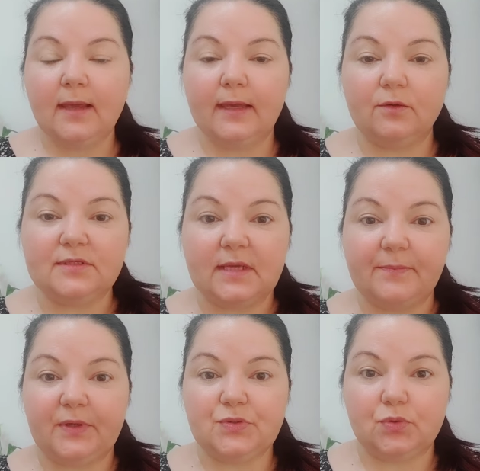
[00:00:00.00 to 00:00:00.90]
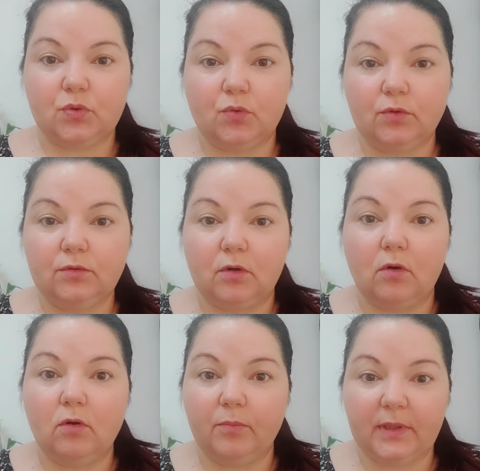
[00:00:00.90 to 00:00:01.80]
ero sempre sotto
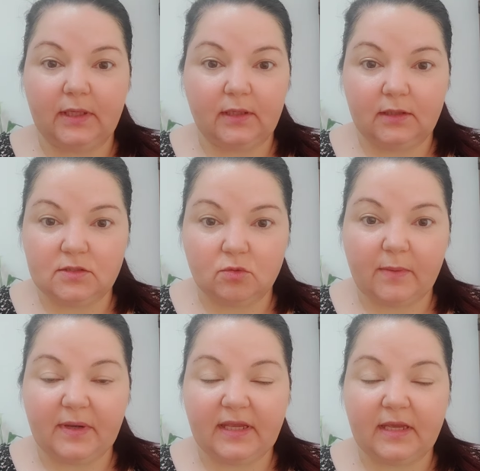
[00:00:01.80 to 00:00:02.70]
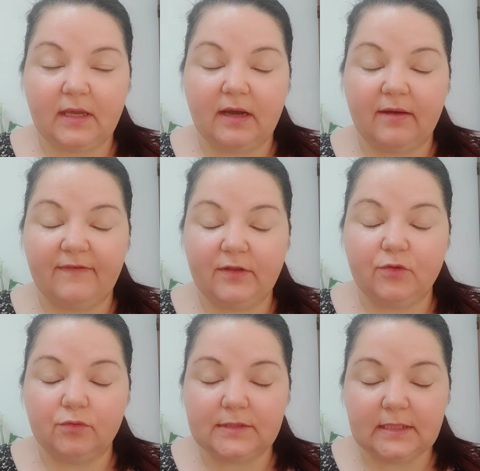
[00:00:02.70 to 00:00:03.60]
controllo per, insomma, perché
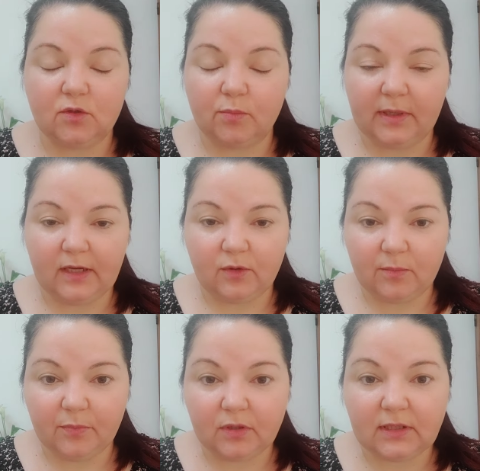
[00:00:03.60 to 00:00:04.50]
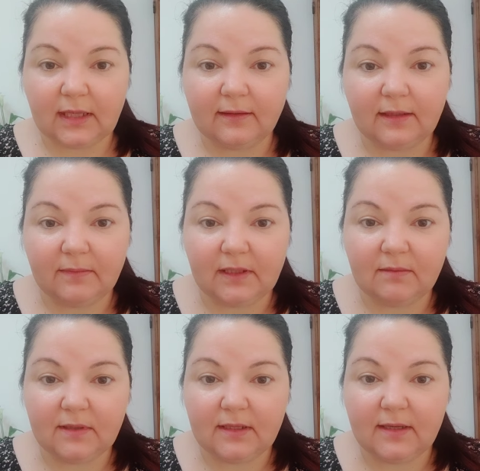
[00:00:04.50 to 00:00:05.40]
avendo un seno parecchio importante
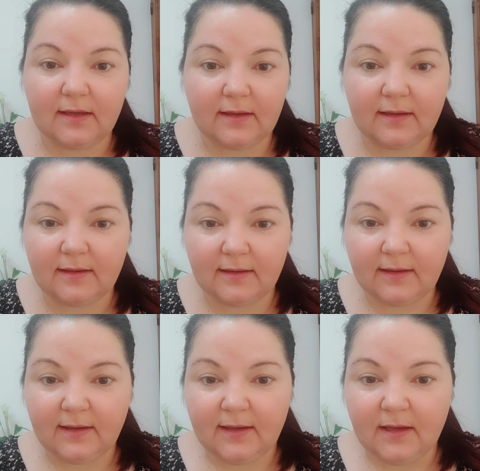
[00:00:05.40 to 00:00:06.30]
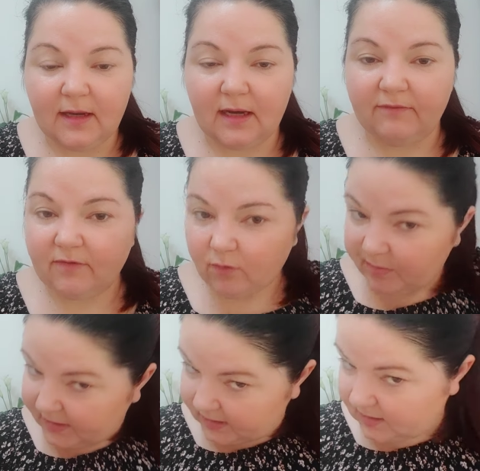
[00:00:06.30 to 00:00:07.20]
amiche mie eh, avevo
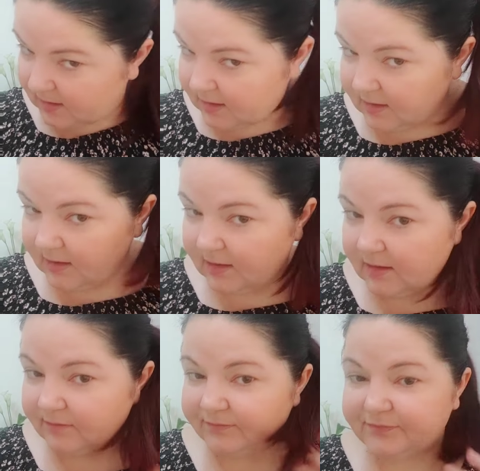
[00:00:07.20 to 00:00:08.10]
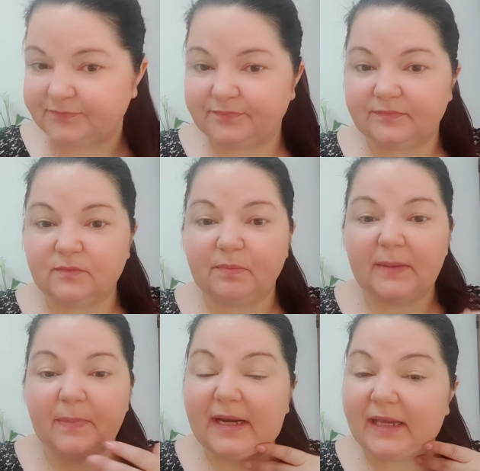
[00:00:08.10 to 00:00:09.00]
parecchie, mh, mm,
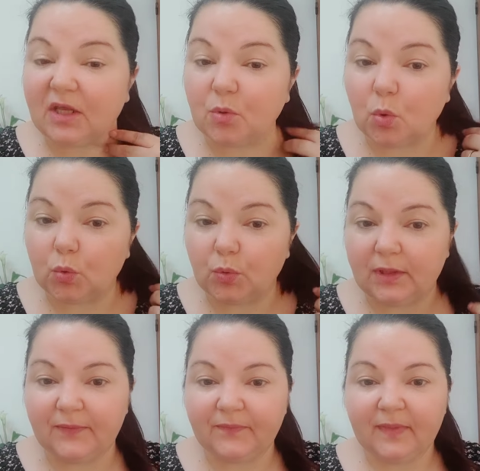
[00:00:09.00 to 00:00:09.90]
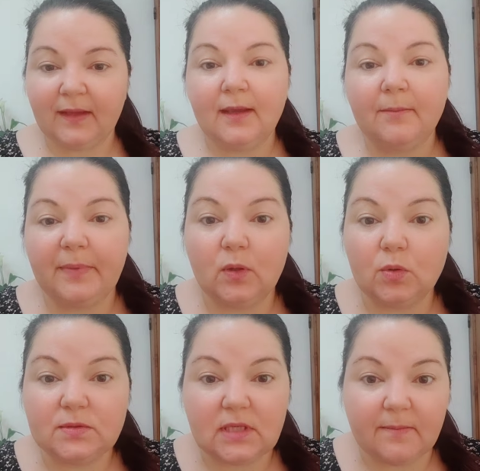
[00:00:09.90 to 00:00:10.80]
parecchi noduli
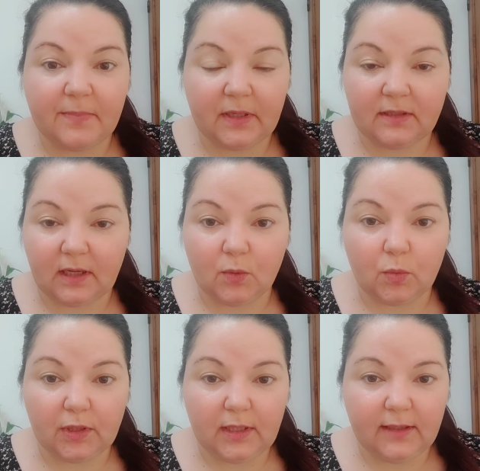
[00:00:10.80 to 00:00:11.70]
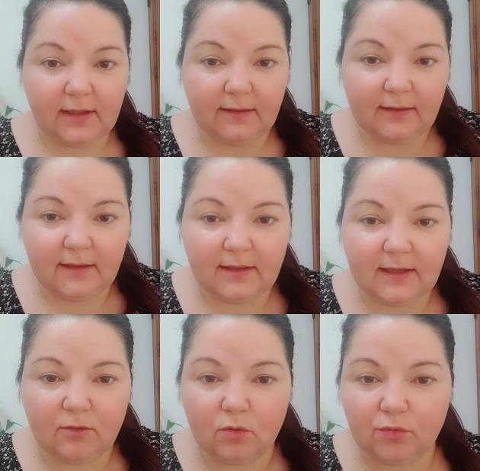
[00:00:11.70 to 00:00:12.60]
però sempre tranquilli niente di
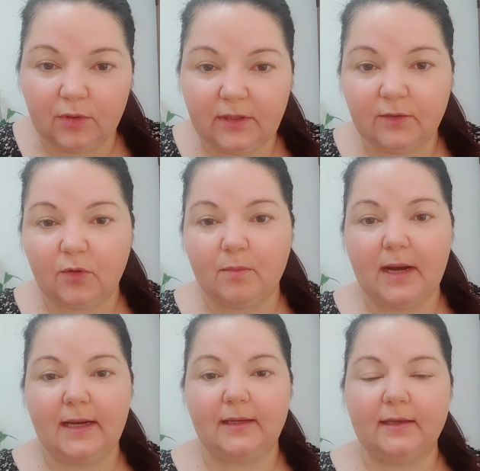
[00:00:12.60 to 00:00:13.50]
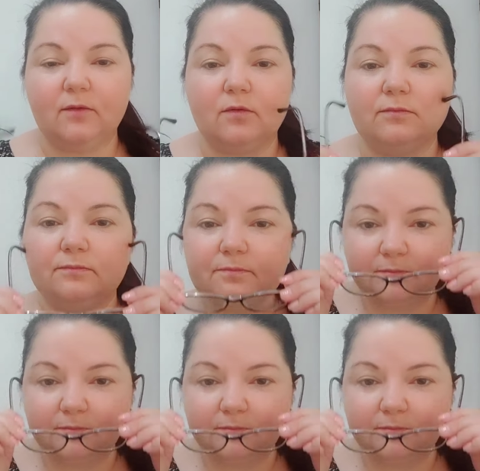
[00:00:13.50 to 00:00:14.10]
che noduli normali ecco